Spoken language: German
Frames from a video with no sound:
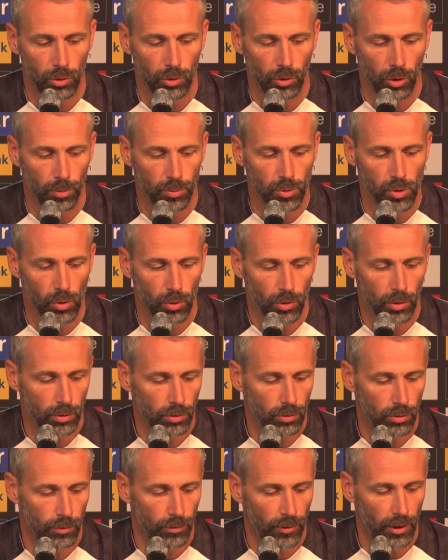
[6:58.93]
und
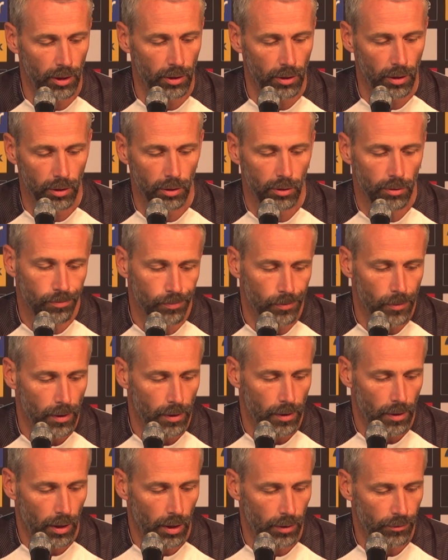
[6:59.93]
Optionen und werden dann
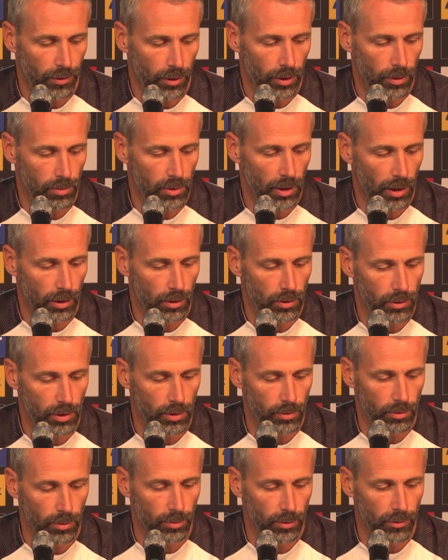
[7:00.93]
einfach im
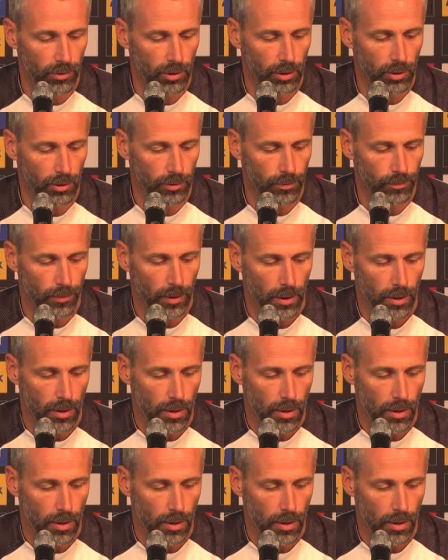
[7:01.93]
Trainerteam immer wieder